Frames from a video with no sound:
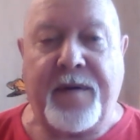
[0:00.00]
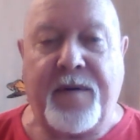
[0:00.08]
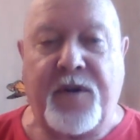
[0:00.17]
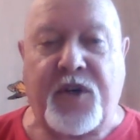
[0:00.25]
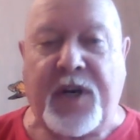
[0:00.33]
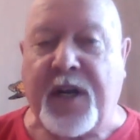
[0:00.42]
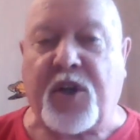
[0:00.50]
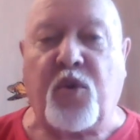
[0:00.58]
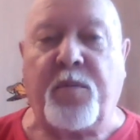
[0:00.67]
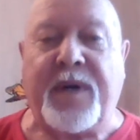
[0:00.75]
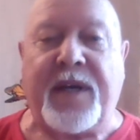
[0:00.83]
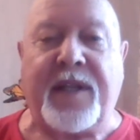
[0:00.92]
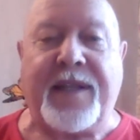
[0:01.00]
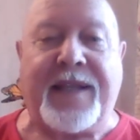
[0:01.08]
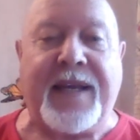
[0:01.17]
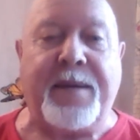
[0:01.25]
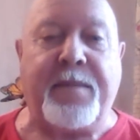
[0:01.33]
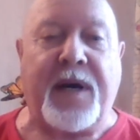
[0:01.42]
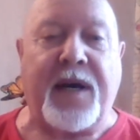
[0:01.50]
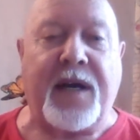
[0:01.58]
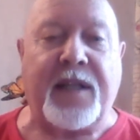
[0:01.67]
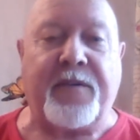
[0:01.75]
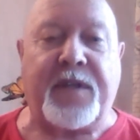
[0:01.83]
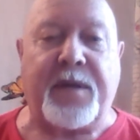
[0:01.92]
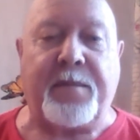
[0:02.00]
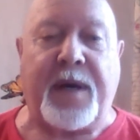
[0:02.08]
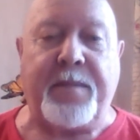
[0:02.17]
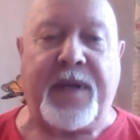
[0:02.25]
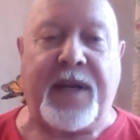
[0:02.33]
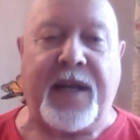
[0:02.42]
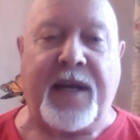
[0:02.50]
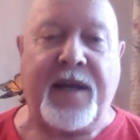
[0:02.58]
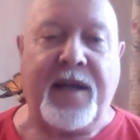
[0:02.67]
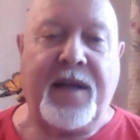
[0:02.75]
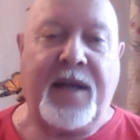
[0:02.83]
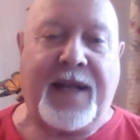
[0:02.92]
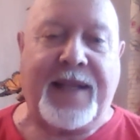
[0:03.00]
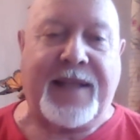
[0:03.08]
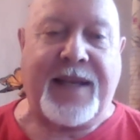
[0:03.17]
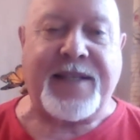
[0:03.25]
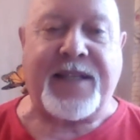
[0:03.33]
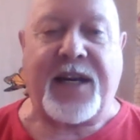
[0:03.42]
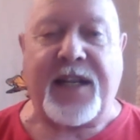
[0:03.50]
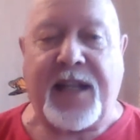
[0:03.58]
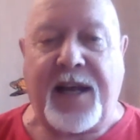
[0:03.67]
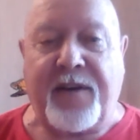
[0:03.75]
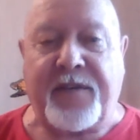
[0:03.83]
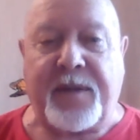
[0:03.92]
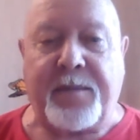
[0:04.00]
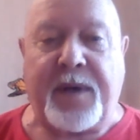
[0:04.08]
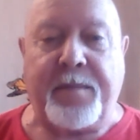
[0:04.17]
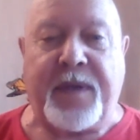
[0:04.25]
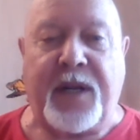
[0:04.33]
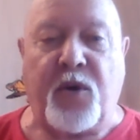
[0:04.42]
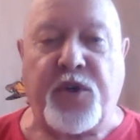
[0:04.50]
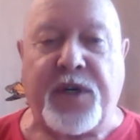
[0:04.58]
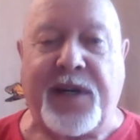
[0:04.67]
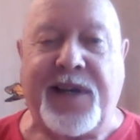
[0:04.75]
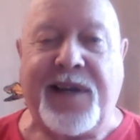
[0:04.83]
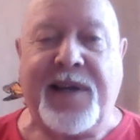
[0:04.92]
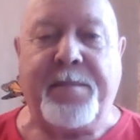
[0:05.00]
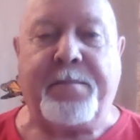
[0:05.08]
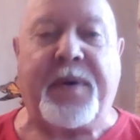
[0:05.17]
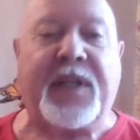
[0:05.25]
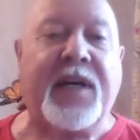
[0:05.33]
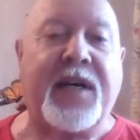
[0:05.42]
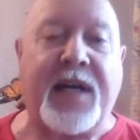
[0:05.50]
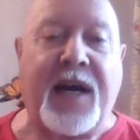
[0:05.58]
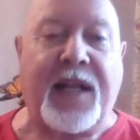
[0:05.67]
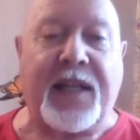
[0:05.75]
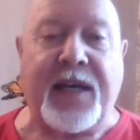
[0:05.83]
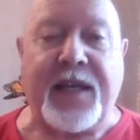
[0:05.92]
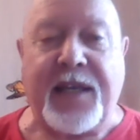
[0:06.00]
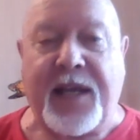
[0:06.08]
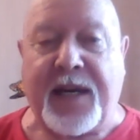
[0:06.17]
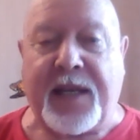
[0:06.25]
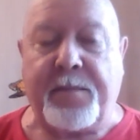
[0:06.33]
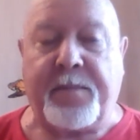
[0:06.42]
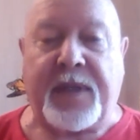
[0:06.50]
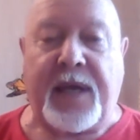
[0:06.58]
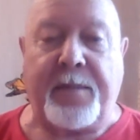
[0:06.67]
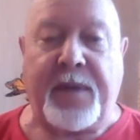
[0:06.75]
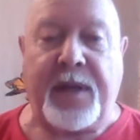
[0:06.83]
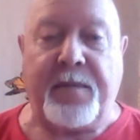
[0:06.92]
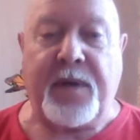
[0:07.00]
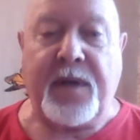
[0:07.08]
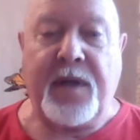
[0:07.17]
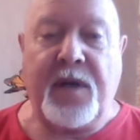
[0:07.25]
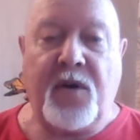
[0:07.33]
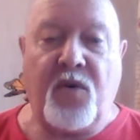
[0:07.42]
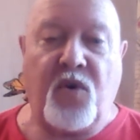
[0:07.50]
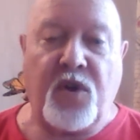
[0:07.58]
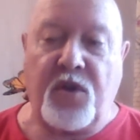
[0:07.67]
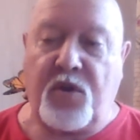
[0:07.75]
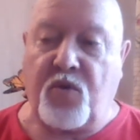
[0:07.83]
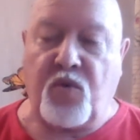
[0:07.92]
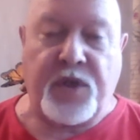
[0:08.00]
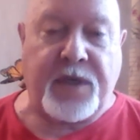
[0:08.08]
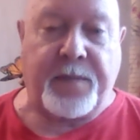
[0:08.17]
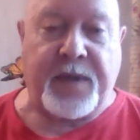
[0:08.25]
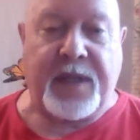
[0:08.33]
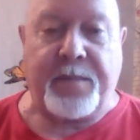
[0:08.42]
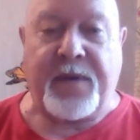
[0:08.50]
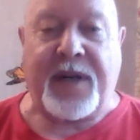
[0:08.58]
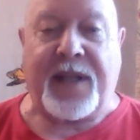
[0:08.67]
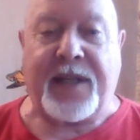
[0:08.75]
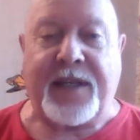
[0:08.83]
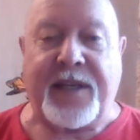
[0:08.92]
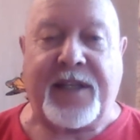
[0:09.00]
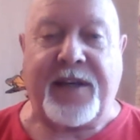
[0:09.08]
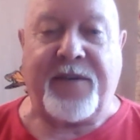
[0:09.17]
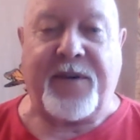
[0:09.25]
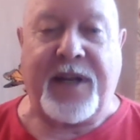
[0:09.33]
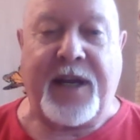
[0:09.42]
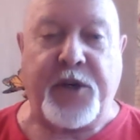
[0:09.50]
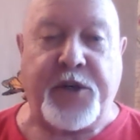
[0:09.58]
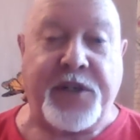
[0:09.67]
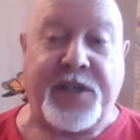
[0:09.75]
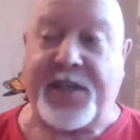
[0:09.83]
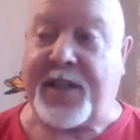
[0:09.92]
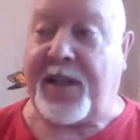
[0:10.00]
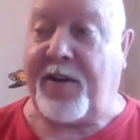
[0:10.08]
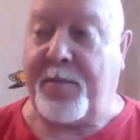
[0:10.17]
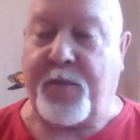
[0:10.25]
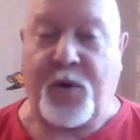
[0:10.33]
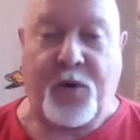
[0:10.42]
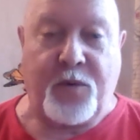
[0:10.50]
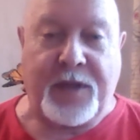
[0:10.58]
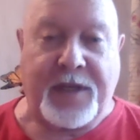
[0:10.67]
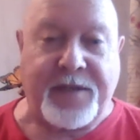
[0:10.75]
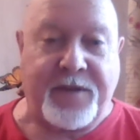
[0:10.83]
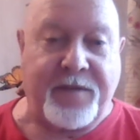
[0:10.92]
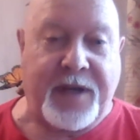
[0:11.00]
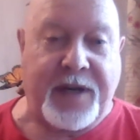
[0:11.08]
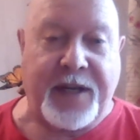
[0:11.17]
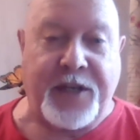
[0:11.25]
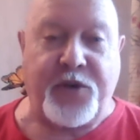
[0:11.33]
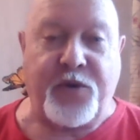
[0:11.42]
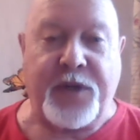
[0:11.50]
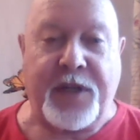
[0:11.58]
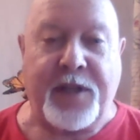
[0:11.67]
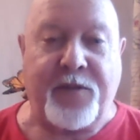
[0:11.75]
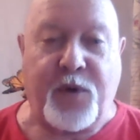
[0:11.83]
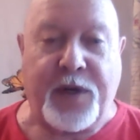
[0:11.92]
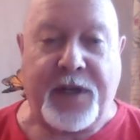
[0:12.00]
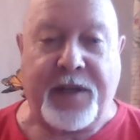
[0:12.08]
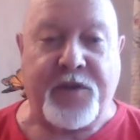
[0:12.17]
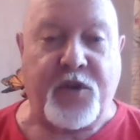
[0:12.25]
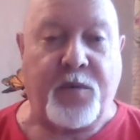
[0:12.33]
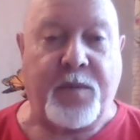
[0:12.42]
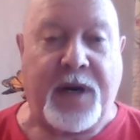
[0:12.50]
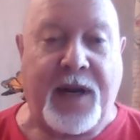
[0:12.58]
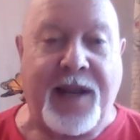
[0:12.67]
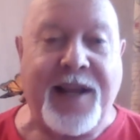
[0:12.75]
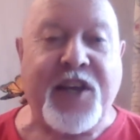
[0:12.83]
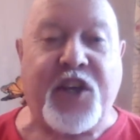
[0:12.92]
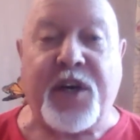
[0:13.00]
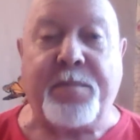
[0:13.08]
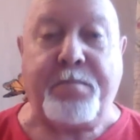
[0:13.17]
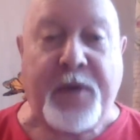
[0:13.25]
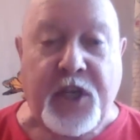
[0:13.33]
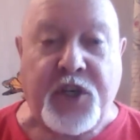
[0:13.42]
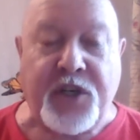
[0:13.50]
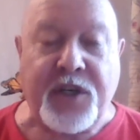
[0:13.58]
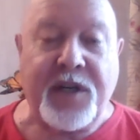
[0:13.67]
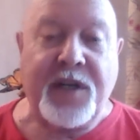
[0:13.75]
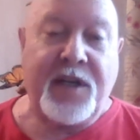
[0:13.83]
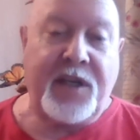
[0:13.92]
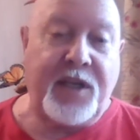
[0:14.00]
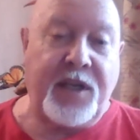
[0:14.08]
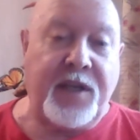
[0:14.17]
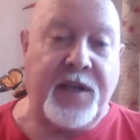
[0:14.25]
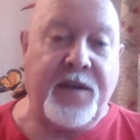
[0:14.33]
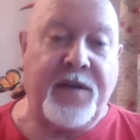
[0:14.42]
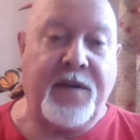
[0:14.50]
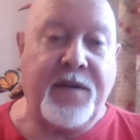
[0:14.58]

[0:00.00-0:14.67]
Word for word: шли клубы дыма от автомобиля. Одна сторона автомобиля уже полыхала ярким пламенем, он тут же подобрал где-то валяющийся, слава богу, у нас во дворе ничего нет, дворники все убрали, кирпич и